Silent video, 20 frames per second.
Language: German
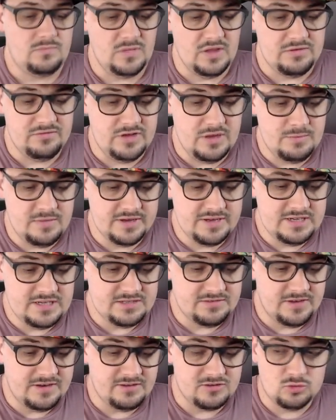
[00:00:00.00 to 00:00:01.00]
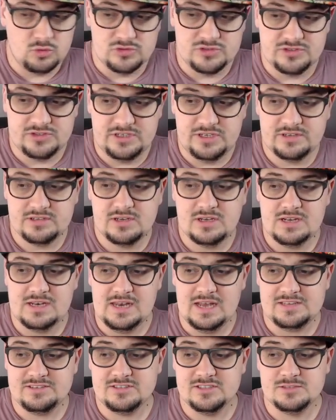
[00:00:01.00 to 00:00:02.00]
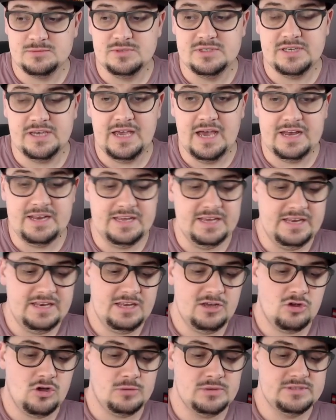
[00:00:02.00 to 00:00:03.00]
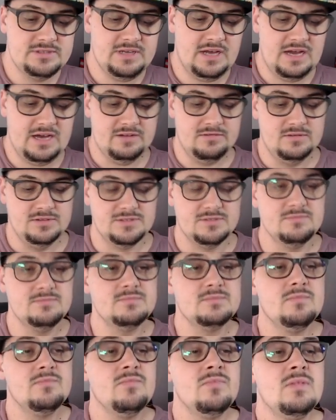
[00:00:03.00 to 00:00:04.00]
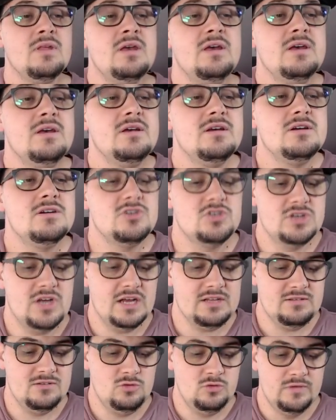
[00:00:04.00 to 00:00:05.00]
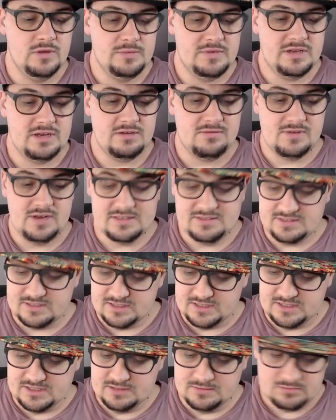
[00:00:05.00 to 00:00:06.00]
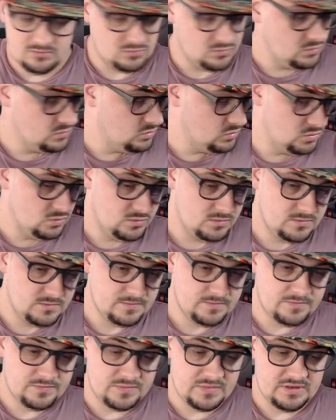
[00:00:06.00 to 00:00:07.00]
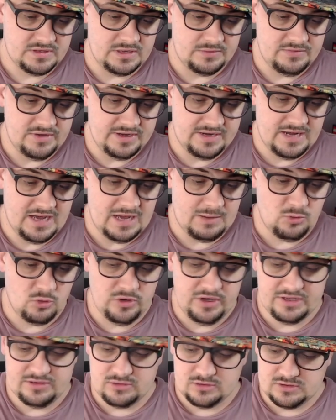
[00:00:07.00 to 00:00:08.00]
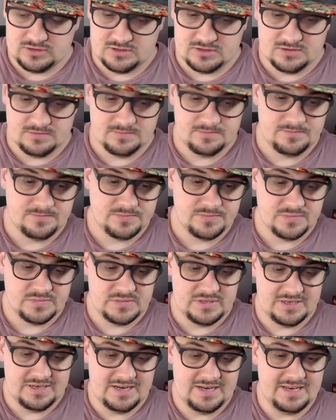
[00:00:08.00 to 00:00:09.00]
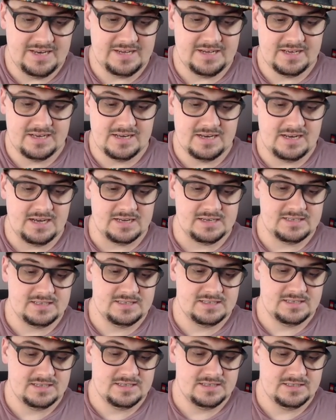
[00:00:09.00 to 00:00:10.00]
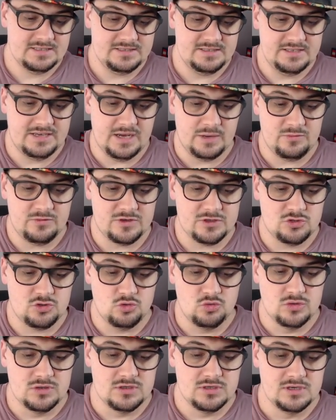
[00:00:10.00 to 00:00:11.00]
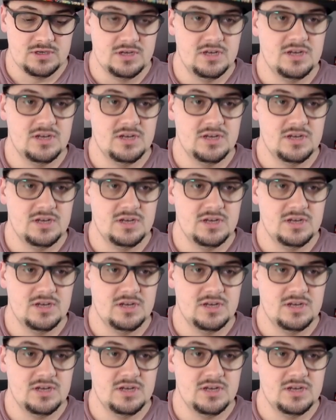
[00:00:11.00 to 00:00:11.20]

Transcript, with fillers: Wie immer gilt, wenn ihr es gut zieht, lasst es mich gerne in den Kommentaren wissen. Starten tun wir mit der Pflanzenergie. Da haben wir ein Abo Klick Klack, die Kampfhandschuhe,